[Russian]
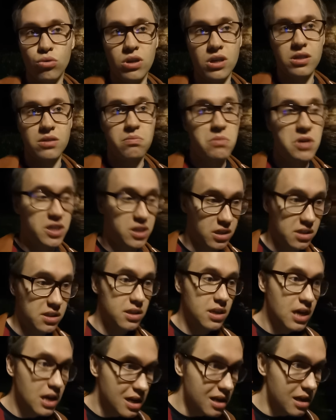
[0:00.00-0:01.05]
У нас
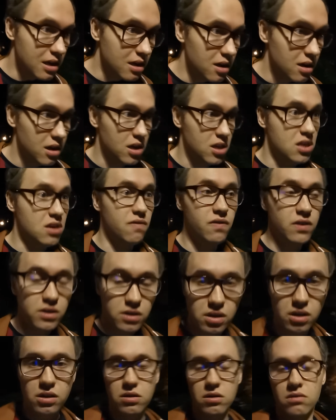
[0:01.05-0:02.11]
изделий
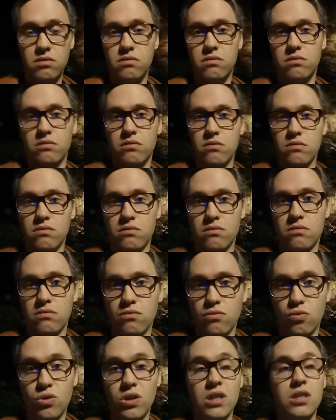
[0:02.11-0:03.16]
дефицит.
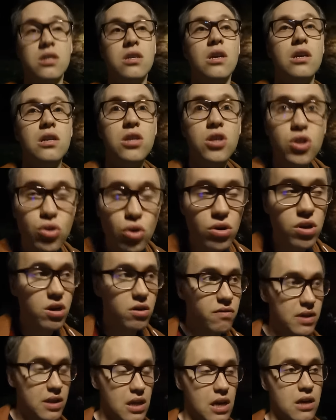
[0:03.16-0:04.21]
У нас ничего
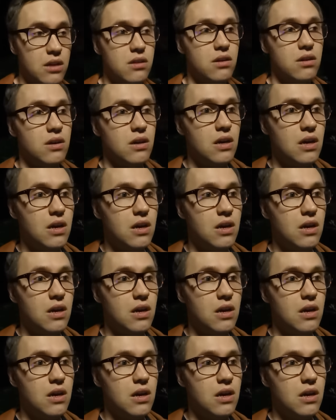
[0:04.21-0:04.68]
не хватает.